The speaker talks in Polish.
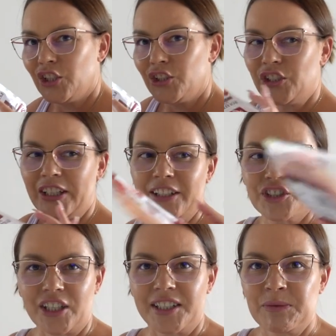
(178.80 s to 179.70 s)

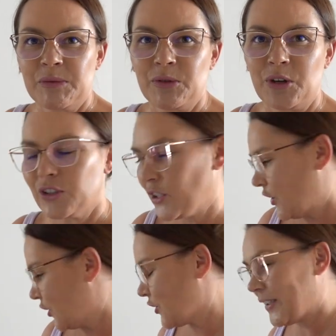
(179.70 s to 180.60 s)
Sileczka, co by było
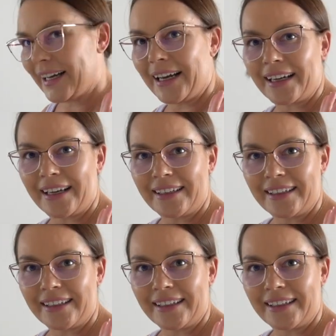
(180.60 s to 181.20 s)
co na